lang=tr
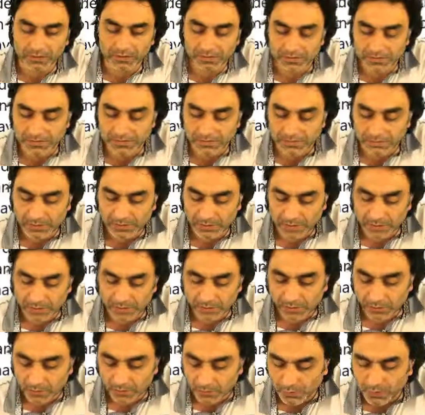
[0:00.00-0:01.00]
those
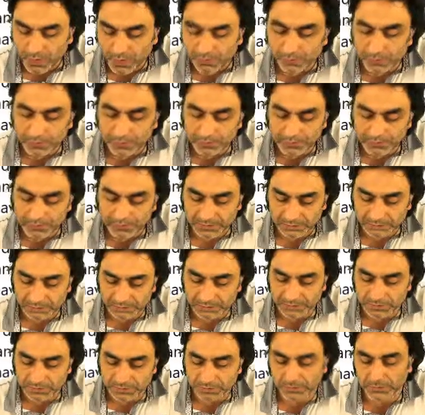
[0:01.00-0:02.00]
whom the
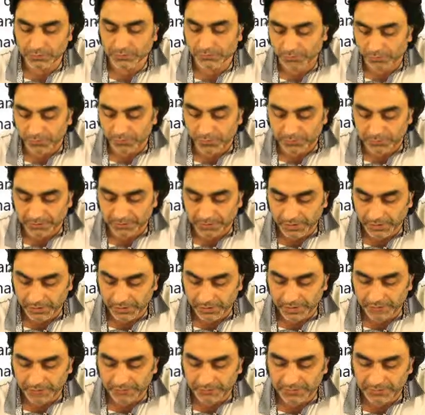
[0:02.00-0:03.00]
two former
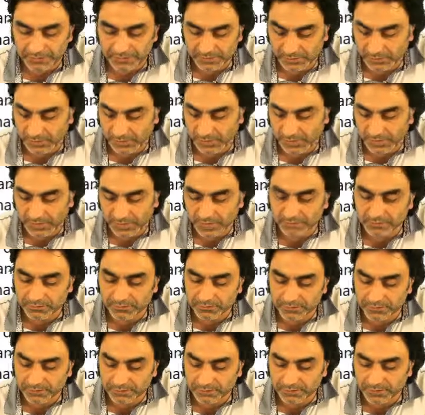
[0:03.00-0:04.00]
have
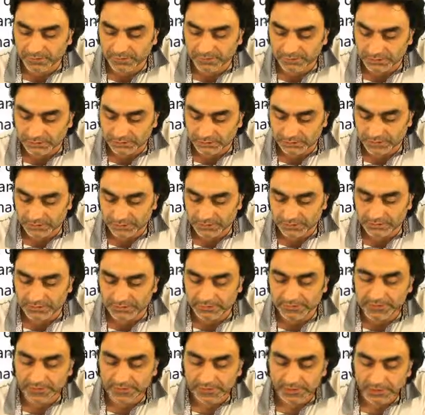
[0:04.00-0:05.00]
deprived of their
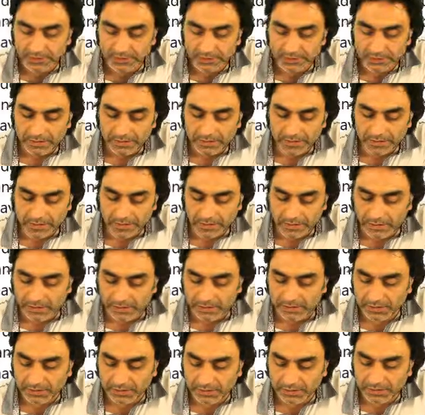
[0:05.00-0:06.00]
right.
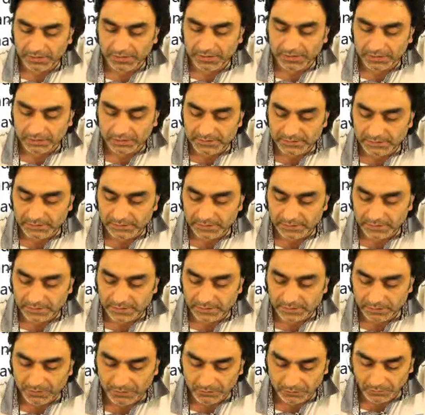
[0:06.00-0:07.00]
Haklarına
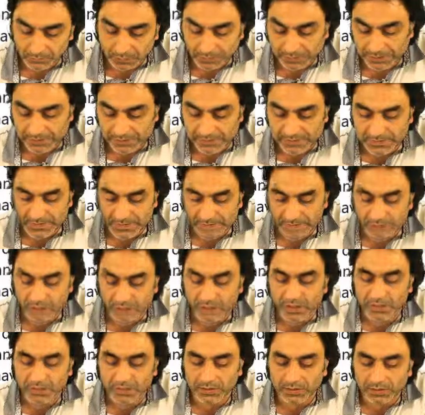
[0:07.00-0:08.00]
girdikleri, bu ikisinin
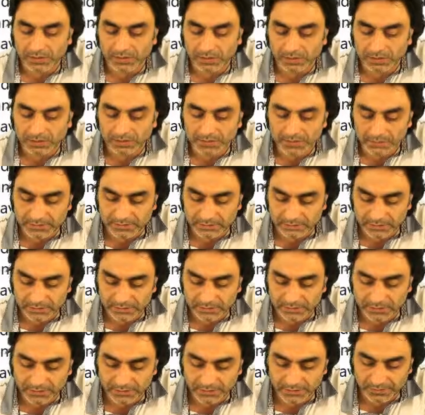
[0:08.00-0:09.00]
o haklarına
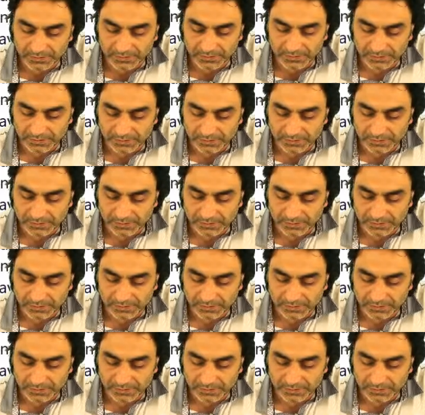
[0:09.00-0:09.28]
girdikleri